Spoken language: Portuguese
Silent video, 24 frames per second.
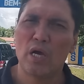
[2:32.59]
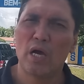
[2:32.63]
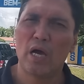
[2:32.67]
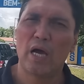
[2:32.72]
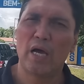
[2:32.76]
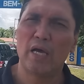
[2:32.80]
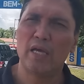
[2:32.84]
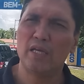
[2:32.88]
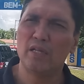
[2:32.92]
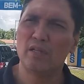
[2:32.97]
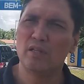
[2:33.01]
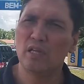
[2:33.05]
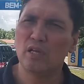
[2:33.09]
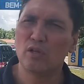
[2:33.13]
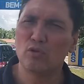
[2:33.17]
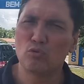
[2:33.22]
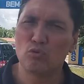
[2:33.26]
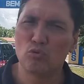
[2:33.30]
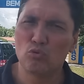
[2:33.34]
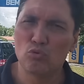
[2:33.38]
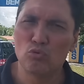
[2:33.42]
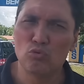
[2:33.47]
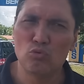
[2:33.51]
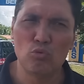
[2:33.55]
aí
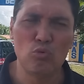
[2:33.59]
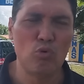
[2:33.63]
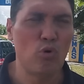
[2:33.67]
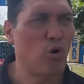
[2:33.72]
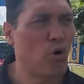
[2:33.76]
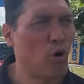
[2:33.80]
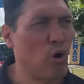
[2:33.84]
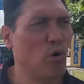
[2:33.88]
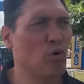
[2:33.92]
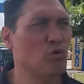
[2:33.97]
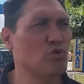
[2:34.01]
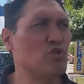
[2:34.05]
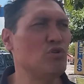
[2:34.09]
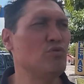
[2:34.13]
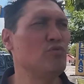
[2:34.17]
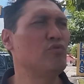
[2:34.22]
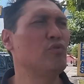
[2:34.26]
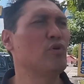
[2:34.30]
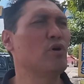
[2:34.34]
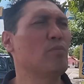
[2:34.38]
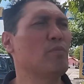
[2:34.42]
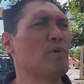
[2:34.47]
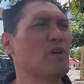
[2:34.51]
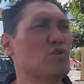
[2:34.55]
dentro do rol de
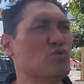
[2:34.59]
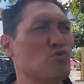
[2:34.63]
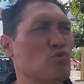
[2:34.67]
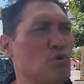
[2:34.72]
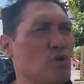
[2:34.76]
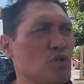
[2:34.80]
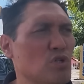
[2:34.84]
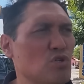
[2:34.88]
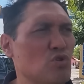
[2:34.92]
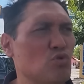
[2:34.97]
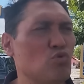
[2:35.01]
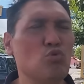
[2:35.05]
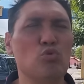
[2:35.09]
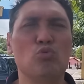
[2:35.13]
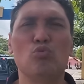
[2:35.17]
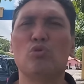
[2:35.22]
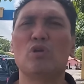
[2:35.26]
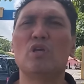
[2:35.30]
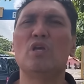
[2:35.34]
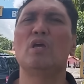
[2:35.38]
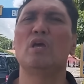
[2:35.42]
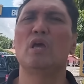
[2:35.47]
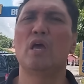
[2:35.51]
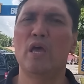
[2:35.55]
informações tudo
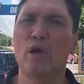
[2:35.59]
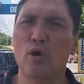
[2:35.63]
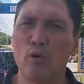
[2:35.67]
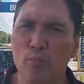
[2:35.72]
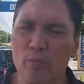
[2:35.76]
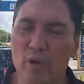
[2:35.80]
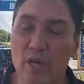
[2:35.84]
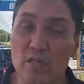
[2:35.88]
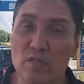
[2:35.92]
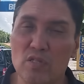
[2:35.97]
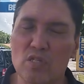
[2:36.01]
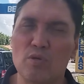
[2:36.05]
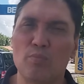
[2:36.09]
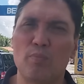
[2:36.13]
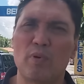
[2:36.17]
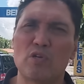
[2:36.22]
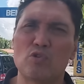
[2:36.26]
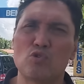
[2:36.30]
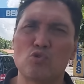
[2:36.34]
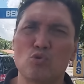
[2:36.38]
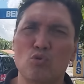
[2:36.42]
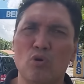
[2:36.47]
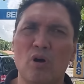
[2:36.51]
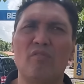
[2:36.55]
que realmente se
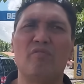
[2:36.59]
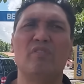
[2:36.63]
passou,